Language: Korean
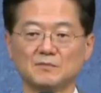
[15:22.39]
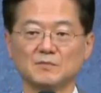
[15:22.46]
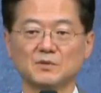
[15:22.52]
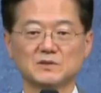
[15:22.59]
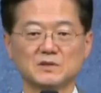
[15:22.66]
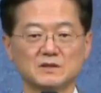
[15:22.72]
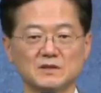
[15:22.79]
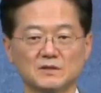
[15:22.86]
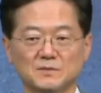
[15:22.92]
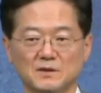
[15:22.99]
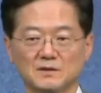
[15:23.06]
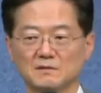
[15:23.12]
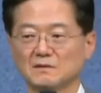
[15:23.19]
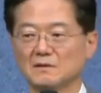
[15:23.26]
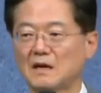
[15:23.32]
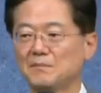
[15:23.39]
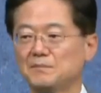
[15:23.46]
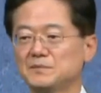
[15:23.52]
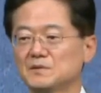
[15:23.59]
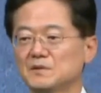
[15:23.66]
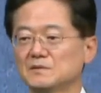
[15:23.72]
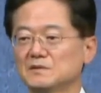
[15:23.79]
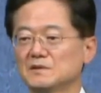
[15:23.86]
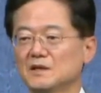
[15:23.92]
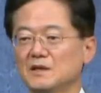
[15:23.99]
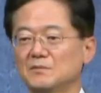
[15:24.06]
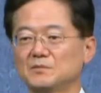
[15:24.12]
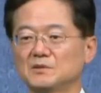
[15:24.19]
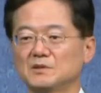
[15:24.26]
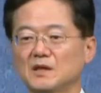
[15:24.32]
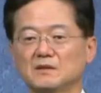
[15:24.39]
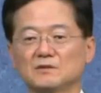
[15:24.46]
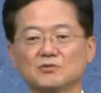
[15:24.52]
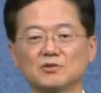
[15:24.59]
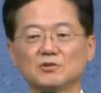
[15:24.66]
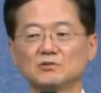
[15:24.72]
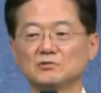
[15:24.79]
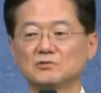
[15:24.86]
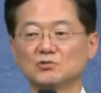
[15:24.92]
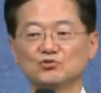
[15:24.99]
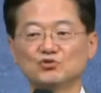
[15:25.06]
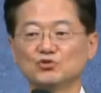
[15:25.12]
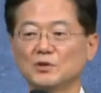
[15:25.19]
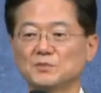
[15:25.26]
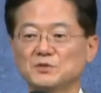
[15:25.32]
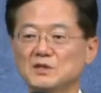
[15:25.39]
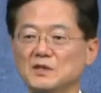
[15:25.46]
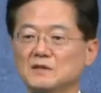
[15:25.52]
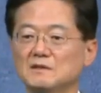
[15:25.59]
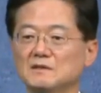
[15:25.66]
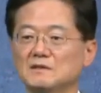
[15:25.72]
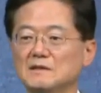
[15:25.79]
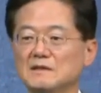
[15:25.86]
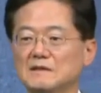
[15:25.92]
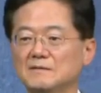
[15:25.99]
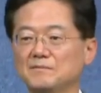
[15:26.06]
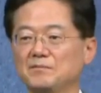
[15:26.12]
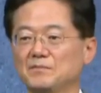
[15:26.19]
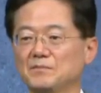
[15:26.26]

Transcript: 뭐 제자반 앞선 사람들 다른 교인들도 수없이 했는데